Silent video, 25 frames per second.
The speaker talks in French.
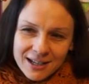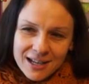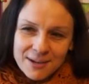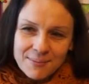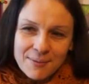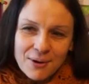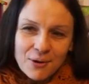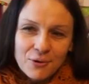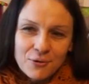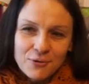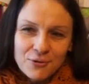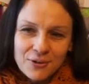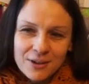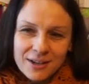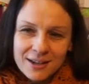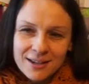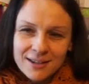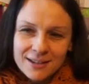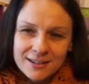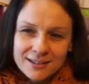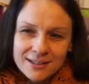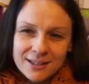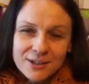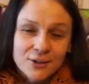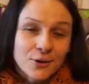elle m'a offert
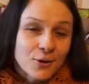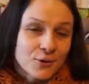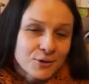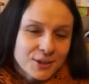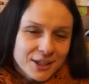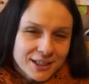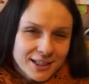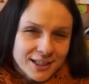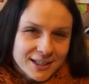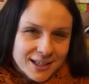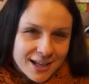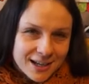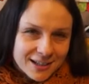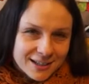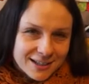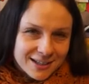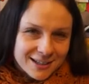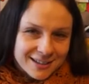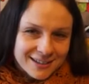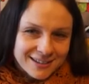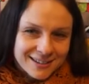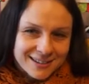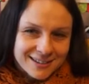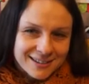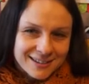euh, des chroniques des Narnia.